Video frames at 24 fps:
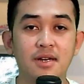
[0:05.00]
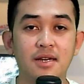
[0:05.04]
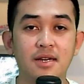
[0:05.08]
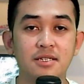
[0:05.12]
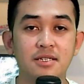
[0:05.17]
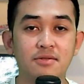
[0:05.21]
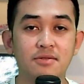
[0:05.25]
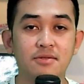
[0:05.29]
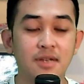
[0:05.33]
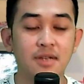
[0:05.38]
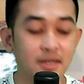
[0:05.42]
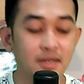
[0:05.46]

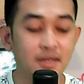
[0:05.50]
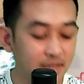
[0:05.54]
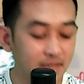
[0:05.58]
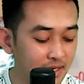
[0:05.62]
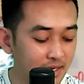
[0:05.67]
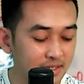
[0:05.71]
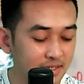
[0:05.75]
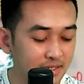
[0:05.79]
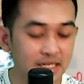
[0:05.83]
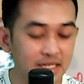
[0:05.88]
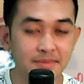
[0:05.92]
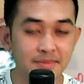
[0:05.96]
Saudara yang
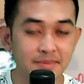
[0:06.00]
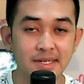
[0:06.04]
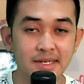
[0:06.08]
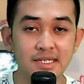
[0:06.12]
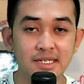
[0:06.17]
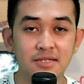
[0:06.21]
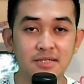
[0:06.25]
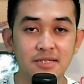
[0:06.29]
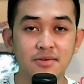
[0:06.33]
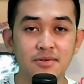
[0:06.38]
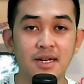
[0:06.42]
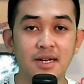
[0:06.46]
terkasih dalam
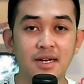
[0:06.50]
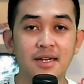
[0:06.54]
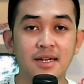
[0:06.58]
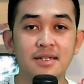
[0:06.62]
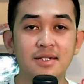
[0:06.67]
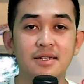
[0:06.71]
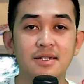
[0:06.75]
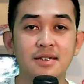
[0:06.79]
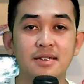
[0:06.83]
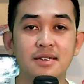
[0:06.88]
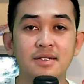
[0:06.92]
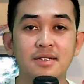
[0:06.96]
kasih Tuhan
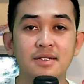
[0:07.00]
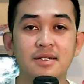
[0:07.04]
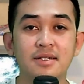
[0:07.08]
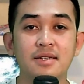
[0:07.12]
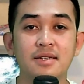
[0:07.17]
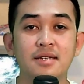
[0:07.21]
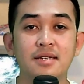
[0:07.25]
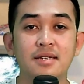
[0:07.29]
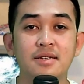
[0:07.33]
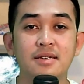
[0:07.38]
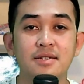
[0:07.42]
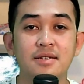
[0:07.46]

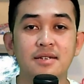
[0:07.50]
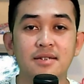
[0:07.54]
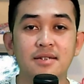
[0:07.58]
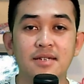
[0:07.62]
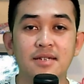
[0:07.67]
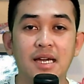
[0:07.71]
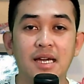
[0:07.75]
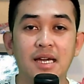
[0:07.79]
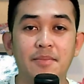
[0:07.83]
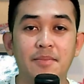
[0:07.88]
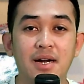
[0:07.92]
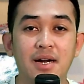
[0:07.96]

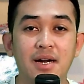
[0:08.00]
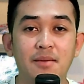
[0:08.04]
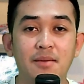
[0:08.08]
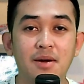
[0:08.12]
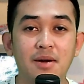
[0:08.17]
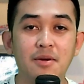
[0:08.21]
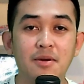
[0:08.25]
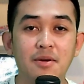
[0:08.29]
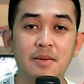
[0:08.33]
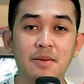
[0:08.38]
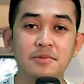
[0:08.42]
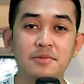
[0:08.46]
Apa
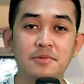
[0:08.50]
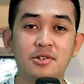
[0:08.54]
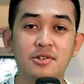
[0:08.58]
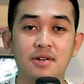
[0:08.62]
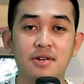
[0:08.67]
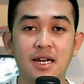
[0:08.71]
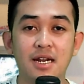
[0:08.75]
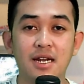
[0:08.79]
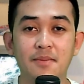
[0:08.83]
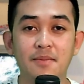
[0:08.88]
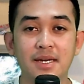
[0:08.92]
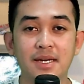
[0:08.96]
kabar Bapak Ibu
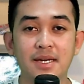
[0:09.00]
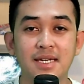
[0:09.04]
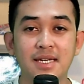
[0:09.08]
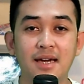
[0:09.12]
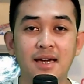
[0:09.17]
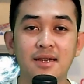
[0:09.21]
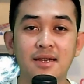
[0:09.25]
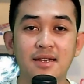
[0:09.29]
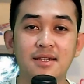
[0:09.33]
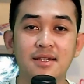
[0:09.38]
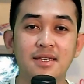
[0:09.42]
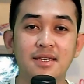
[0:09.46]
Saudara pagi
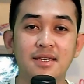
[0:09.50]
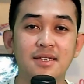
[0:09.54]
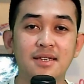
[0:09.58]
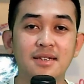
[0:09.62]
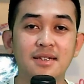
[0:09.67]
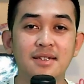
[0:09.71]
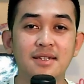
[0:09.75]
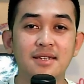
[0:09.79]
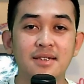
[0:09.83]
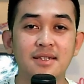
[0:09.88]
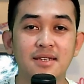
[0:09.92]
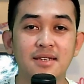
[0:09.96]
hari ini?
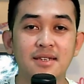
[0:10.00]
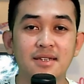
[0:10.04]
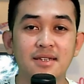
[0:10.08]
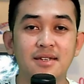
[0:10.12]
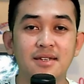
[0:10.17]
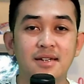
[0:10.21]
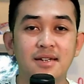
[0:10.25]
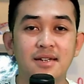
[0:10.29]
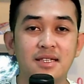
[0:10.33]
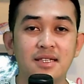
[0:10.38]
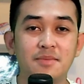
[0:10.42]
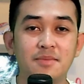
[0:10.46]

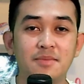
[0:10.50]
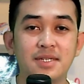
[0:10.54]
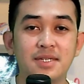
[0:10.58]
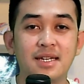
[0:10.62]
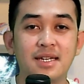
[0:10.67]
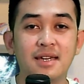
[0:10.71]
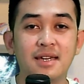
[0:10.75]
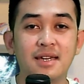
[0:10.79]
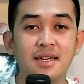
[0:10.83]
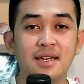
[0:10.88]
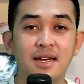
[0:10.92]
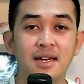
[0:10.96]
Kita
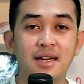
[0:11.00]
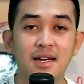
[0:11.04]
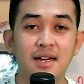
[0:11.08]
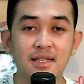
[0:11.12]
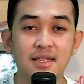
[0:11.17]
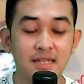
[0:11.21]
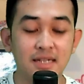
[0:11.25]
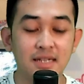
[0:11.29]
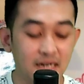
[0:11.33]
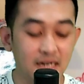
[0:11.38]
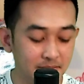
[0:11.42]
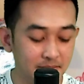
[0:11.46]
percaya
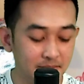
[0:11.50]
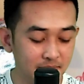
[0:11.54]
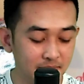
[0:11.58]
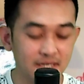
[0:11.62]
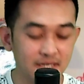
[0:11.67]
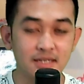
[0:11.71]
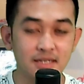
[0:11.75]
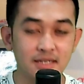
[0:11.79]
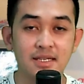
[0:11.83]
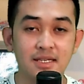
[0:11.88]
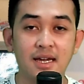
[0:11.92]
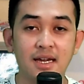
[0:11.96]
kita dalam
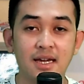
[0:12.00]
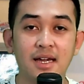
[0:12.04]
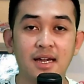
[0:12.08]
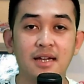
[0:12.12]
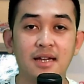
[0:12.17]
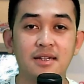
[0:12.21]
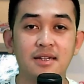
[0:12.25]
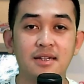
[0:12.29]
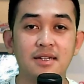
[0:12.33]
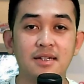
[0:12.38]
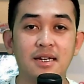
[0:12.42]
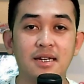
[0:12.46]

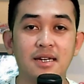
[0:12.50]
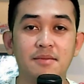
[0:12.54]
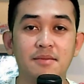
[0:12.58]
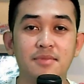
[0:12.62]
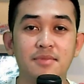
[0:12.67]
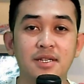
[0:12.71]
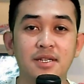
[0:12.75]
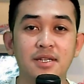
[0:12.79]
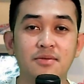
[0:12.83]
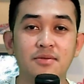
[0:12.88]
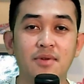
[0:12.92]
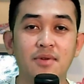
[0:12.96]
penyertaan dan dalam
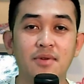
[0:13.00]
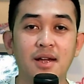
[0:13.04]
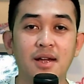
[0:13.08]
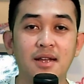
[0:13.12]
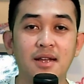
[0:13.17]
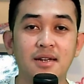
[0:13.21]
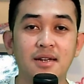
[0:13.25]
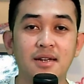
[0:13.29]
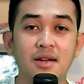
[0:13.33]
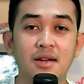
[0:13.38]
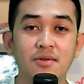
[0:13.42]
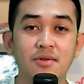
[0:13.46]

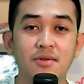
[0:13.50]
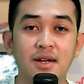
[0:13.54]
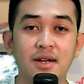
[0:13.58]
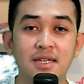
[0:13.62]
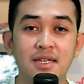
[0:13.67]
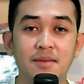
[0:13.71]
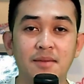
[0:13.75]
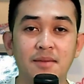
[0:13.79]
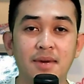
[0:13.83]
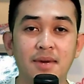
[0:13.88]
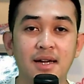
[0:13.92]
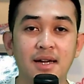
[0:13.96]
lindungan naungan
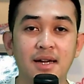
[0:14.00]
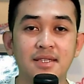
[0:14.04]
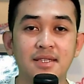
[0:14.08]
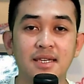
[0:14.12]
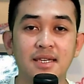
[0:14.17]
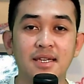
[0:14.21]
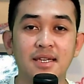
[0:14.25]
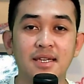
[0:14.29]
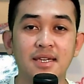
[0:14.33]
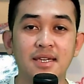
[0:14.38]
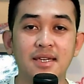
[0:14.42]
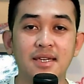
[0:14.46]
yang maha
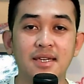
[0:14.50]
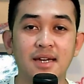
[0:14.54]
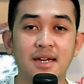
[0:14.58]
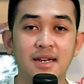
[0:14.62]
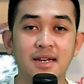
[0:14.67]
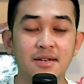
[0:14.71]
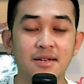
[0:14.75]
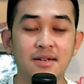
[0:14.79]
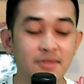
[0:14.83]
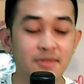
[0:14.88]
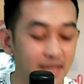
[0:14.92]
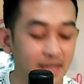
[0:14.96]
tinggi
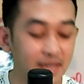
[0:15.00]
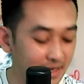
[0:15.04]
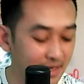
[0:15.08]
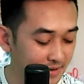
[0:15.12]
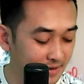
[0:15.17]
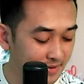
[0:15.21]
Haleluya